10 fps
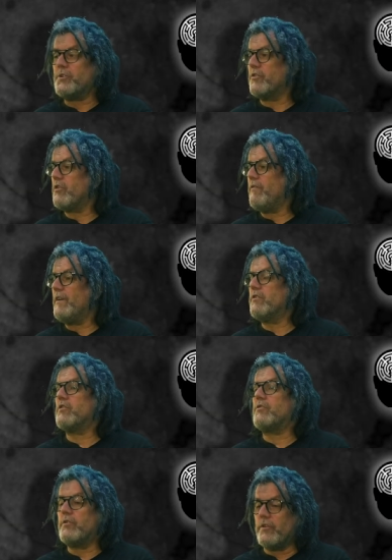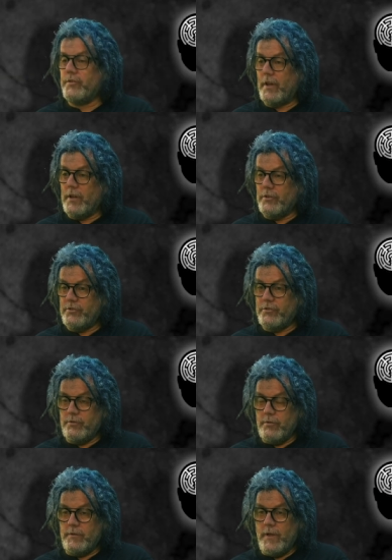Podejrzewali, że to jest
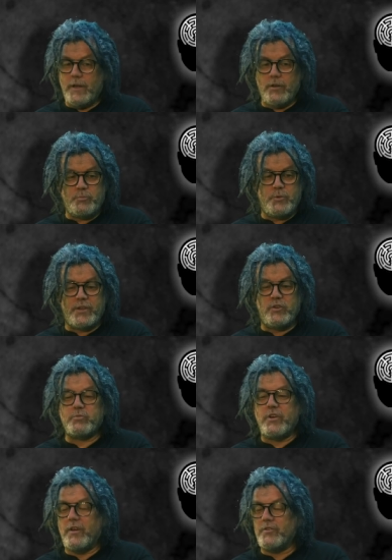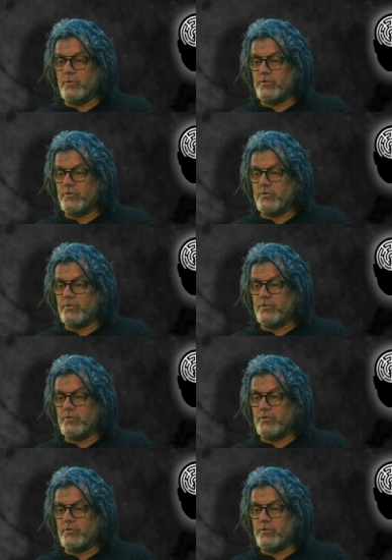jakaś, jakaś, jakiś przekaz